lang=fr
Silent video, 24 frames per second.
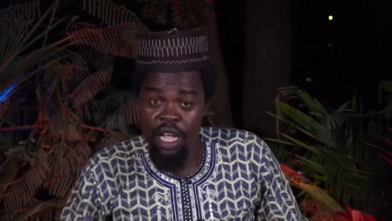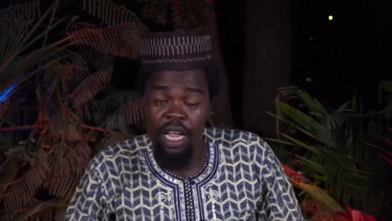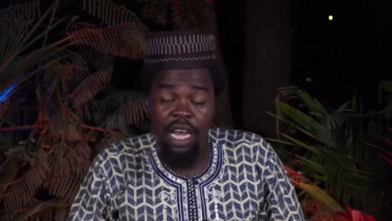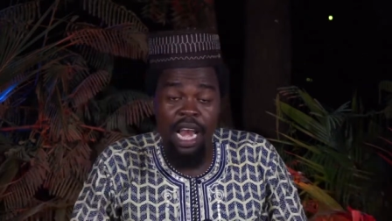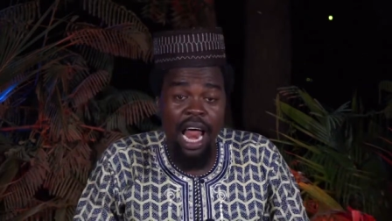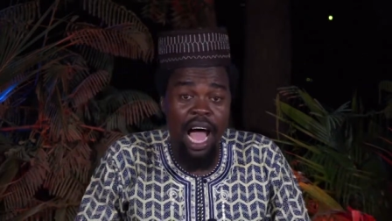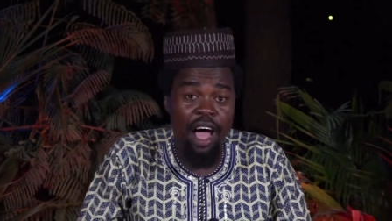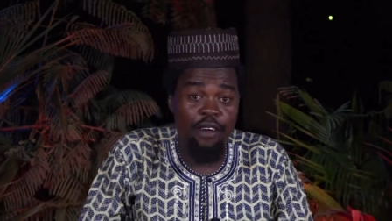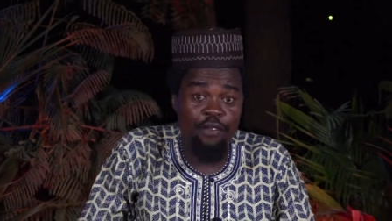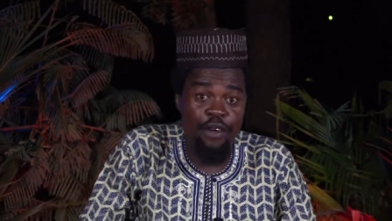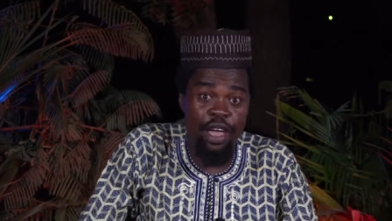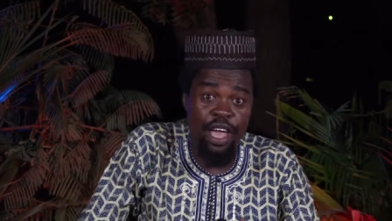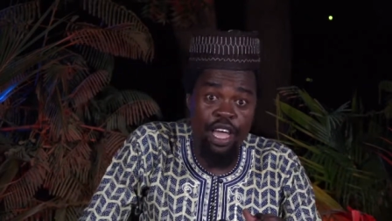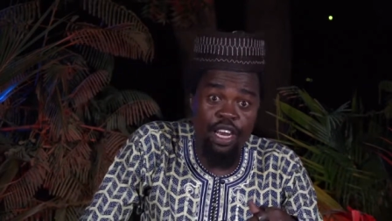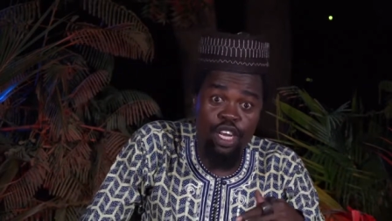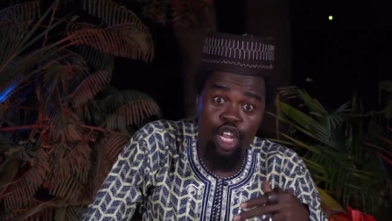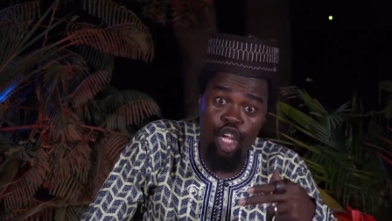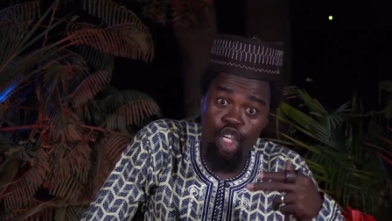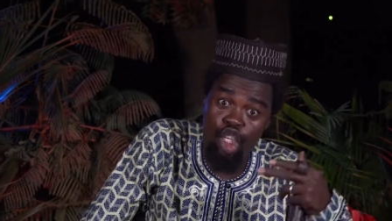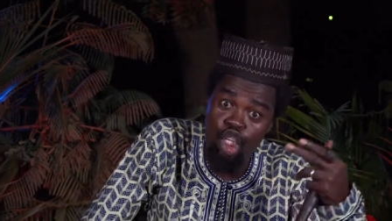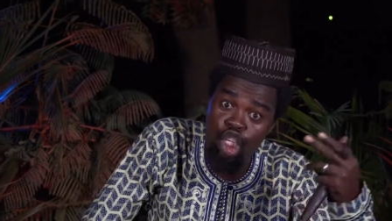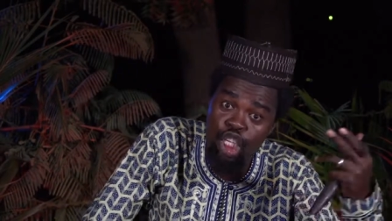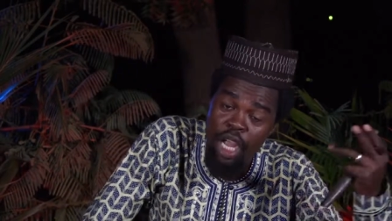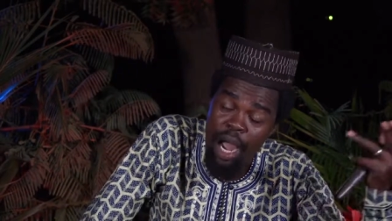il avait
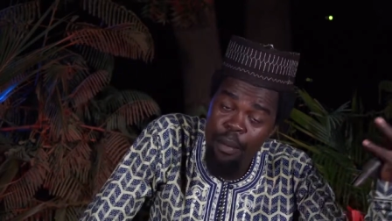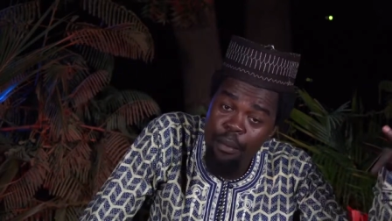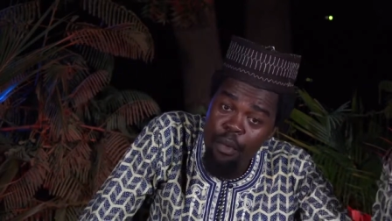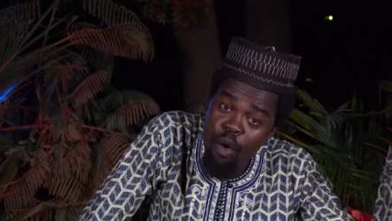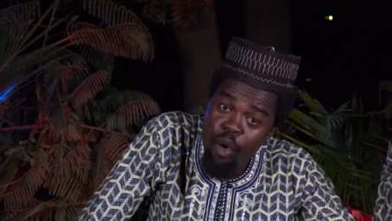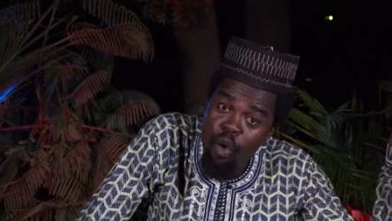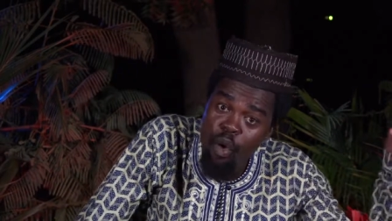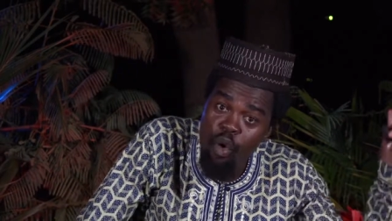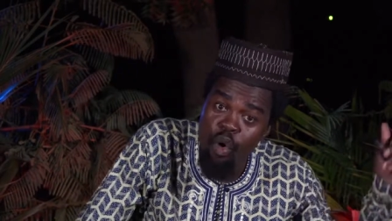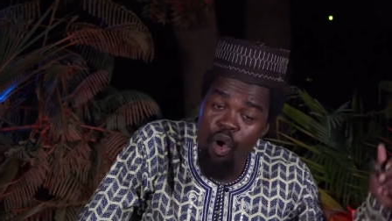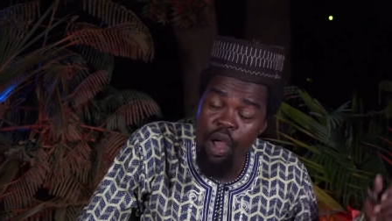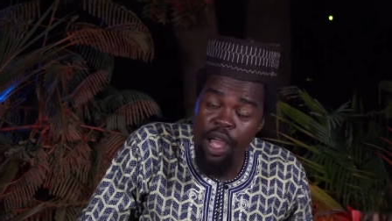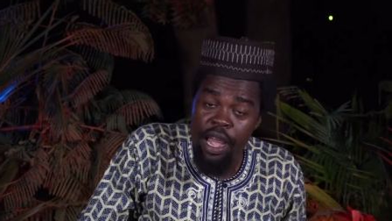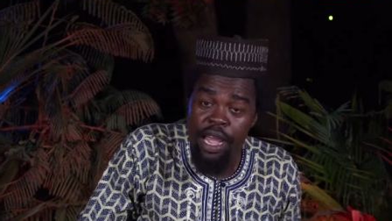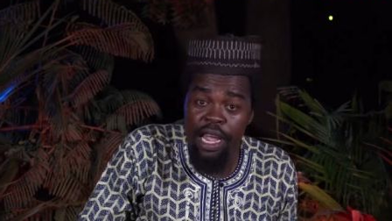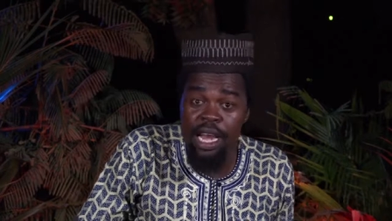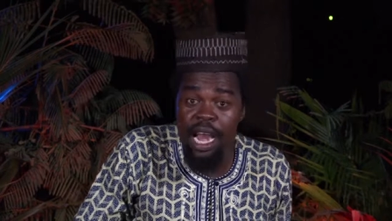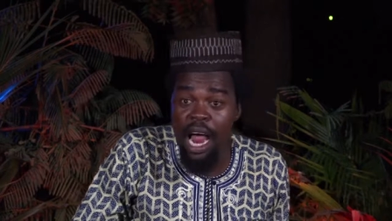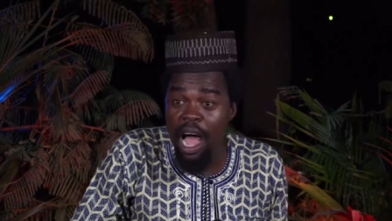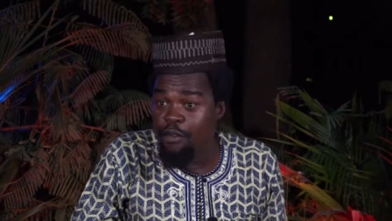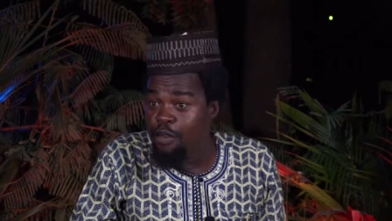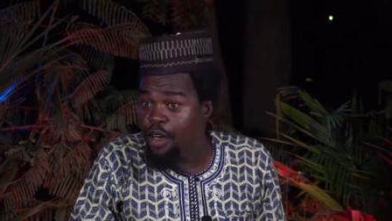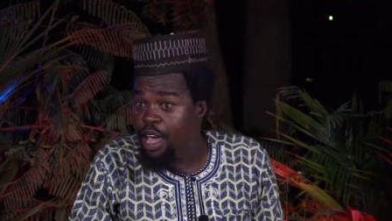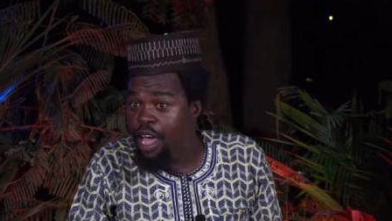des chameaux,
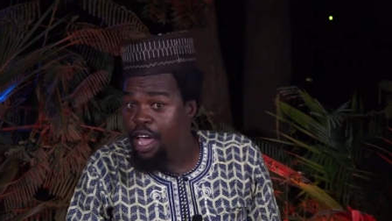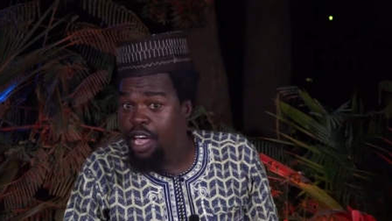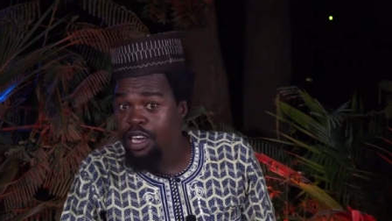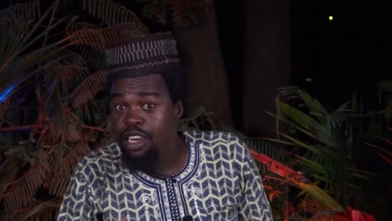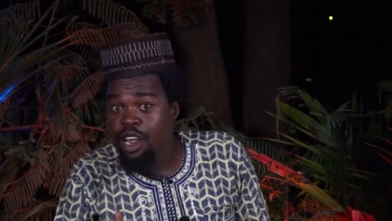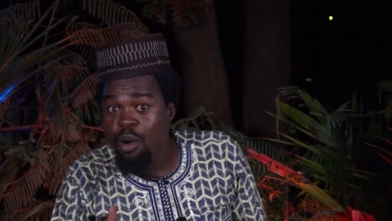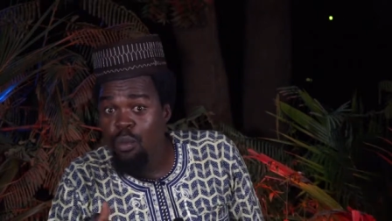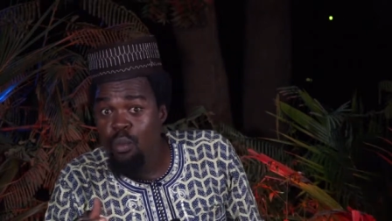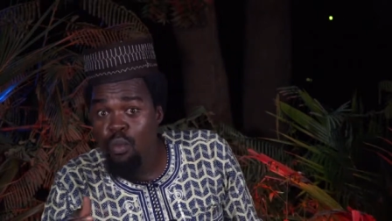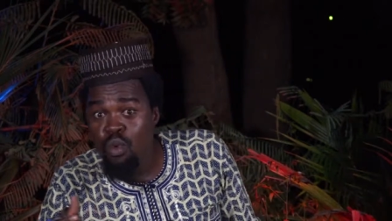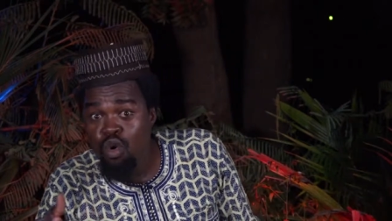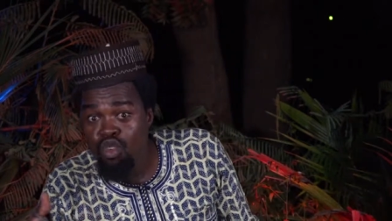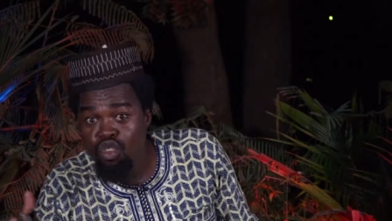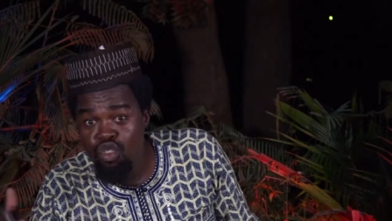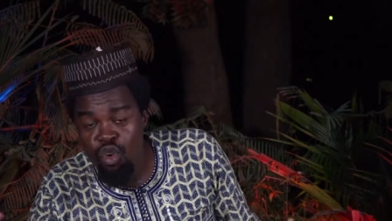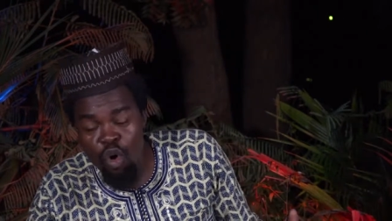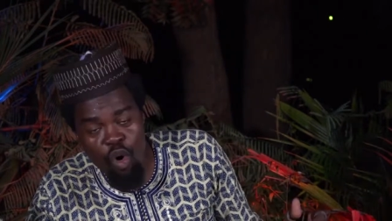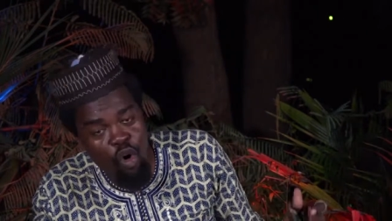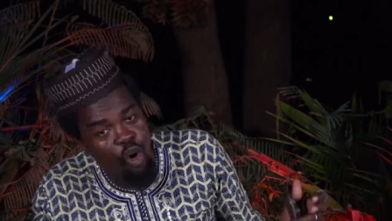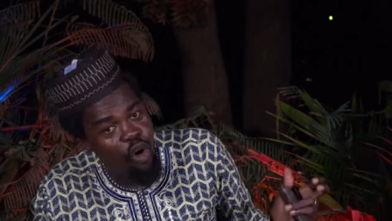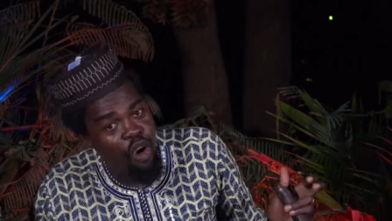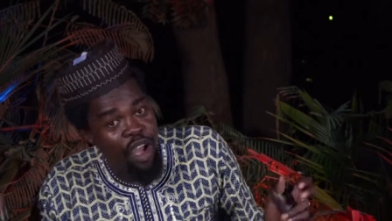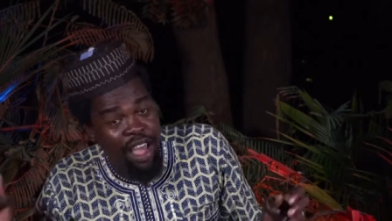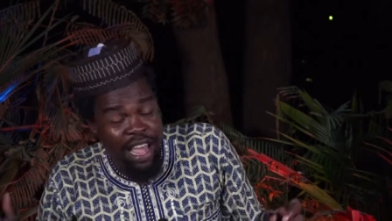il avait des
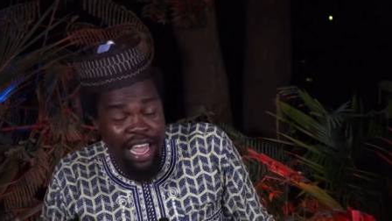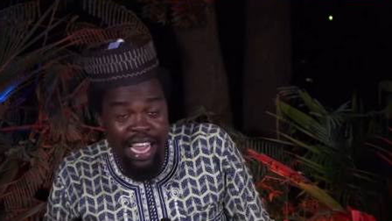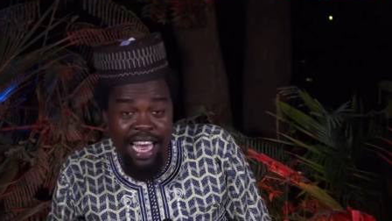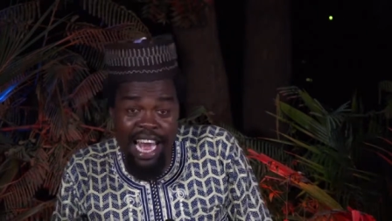moutons,